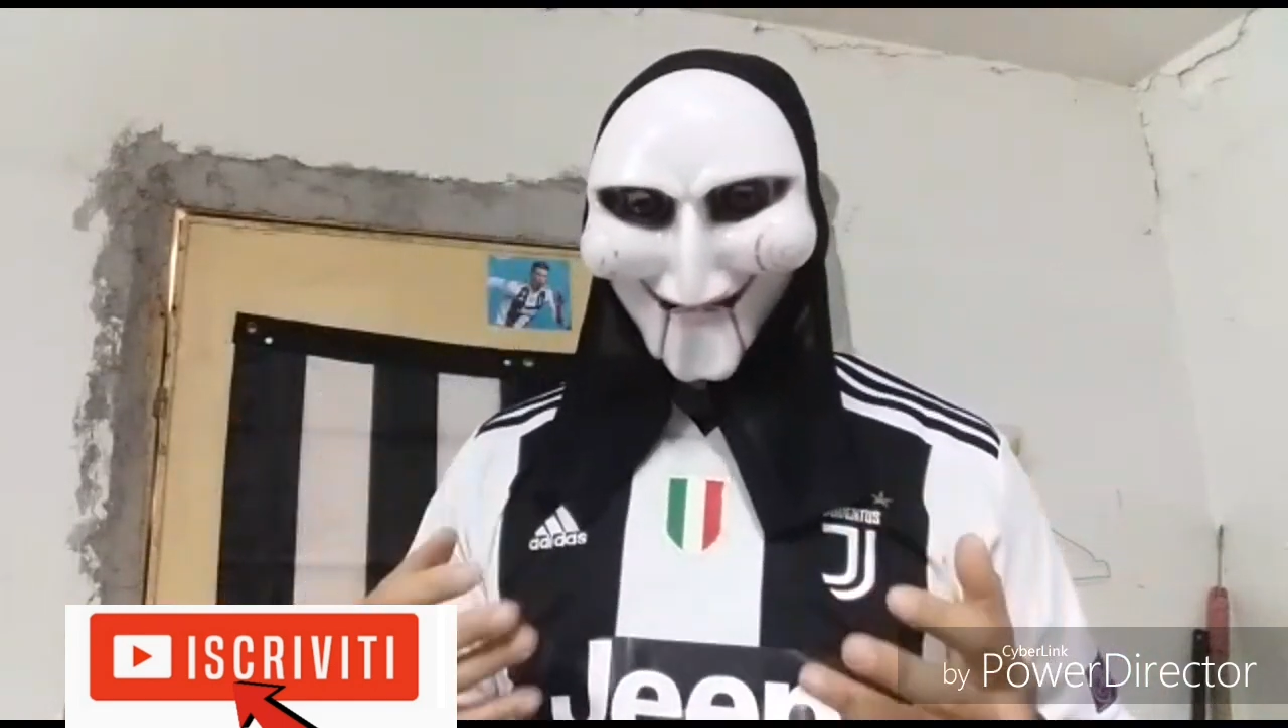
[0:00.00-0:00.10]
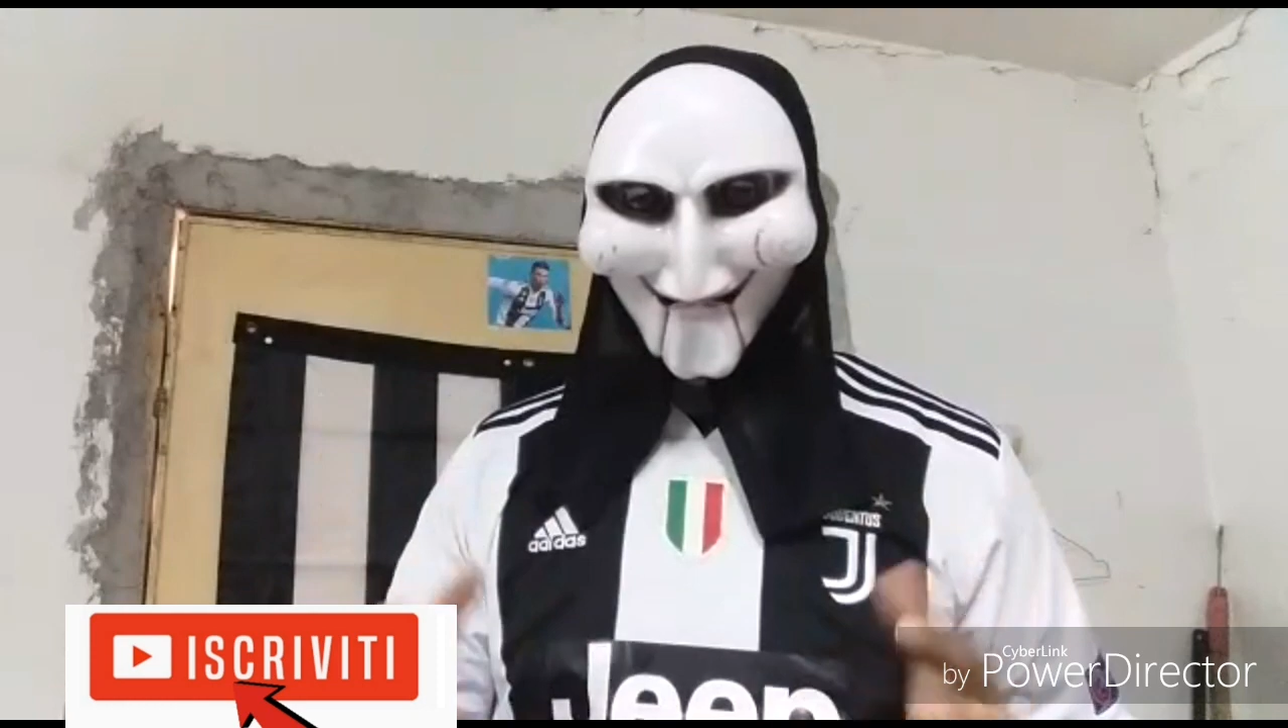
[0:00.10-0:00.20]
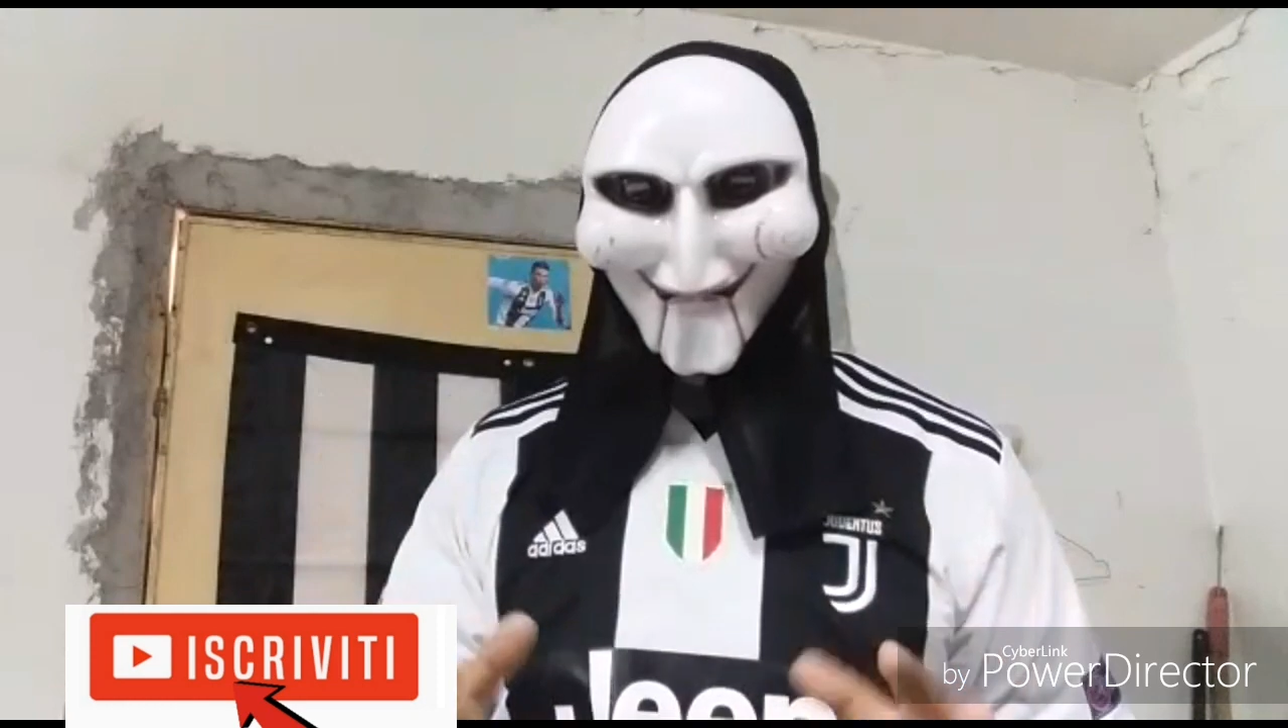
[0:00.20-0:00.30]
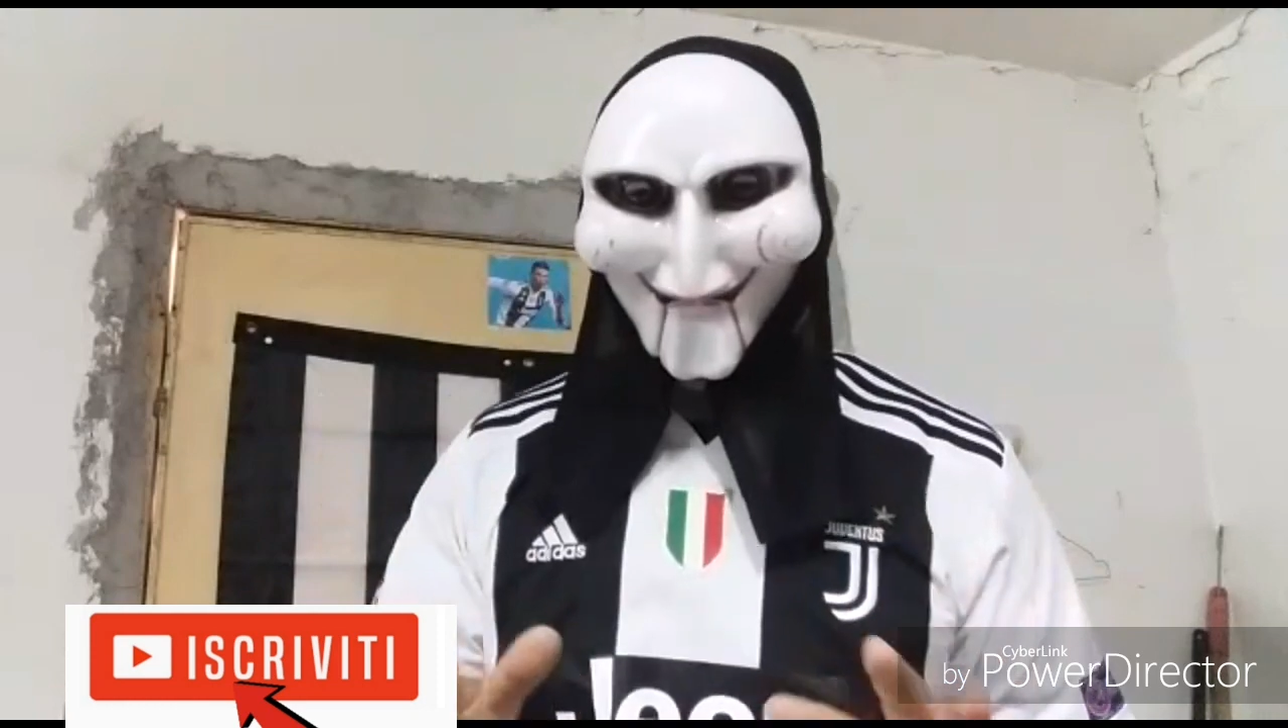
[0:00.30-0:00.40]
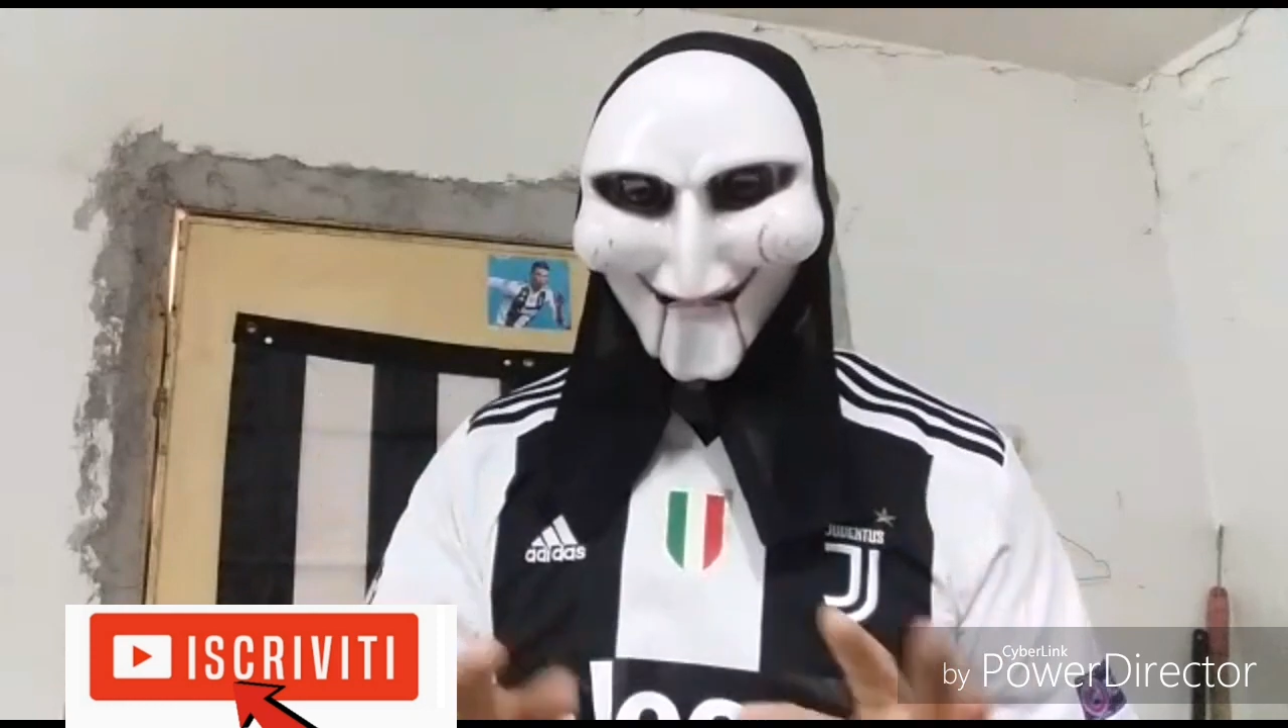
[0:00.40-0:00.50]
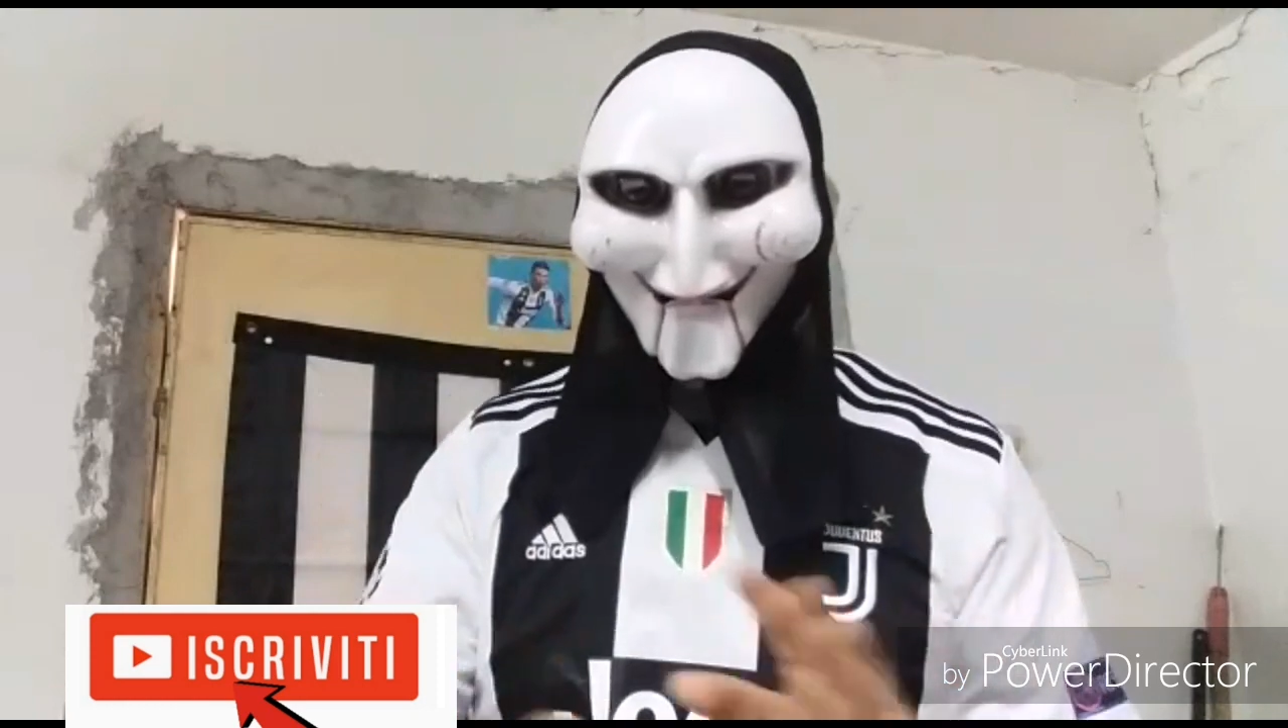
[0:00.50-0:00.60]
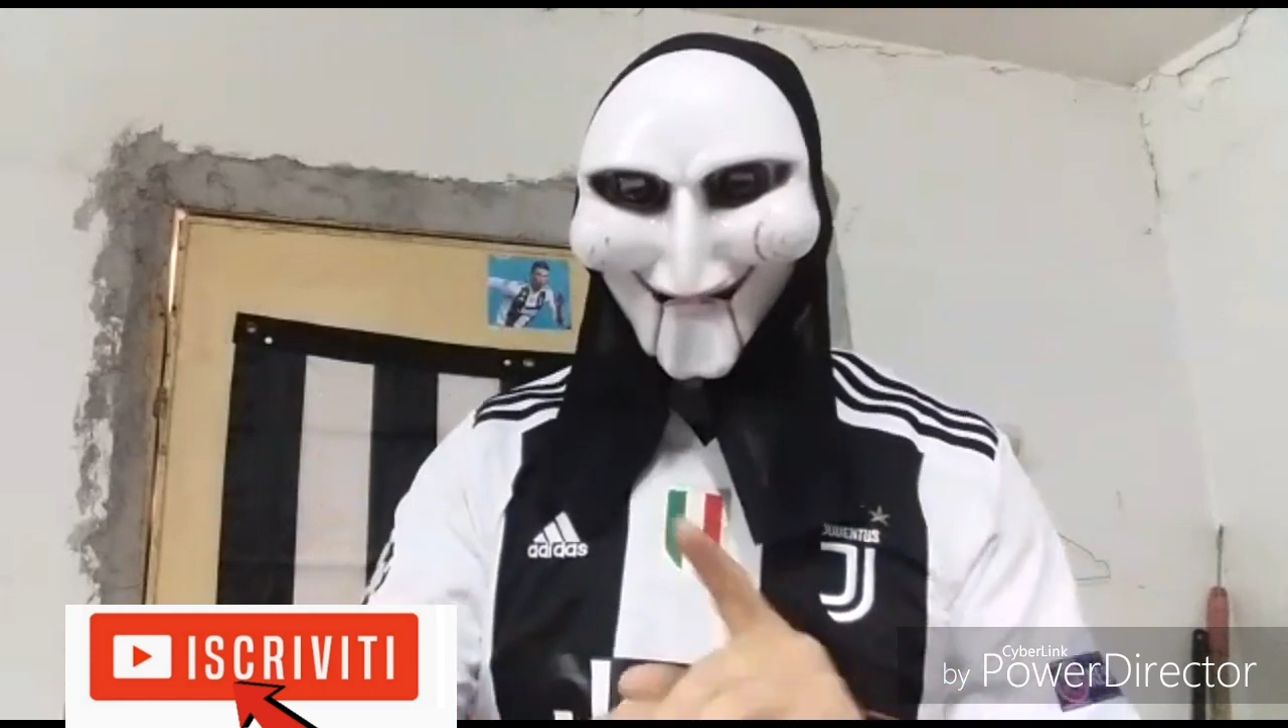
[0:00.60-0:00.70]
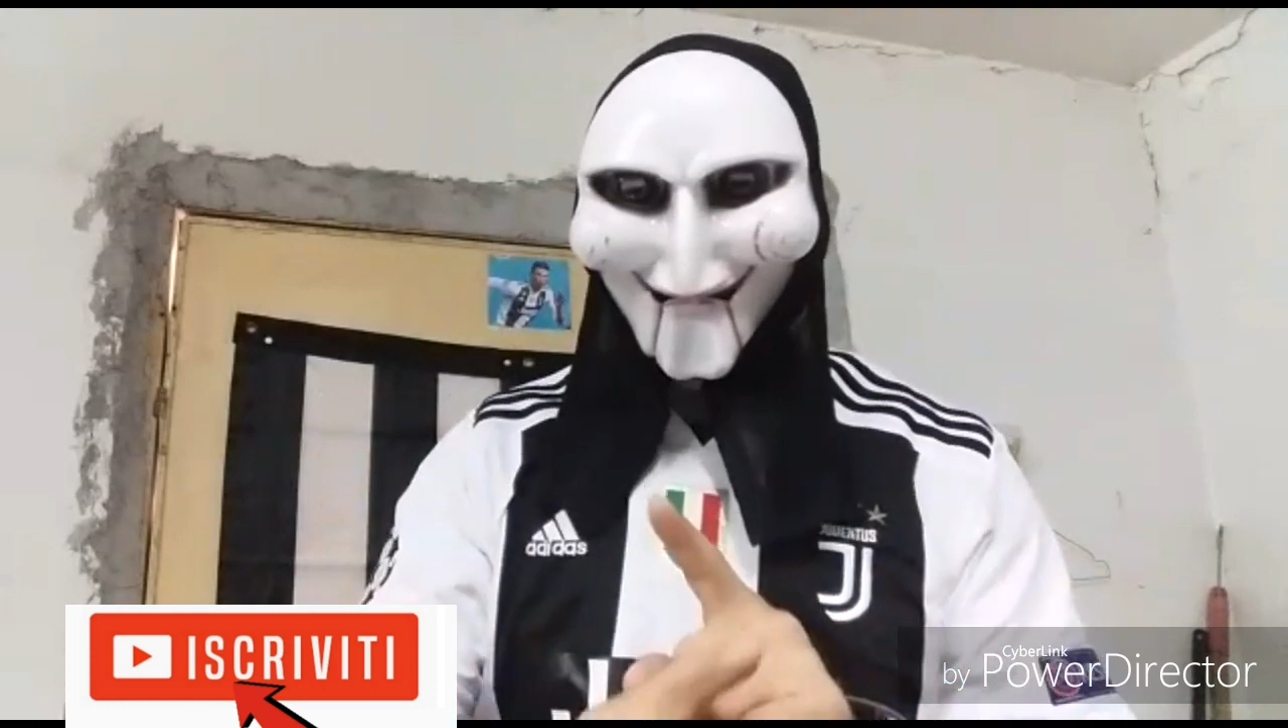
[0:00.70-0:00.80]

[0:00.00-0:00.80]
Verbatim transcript: sarebbe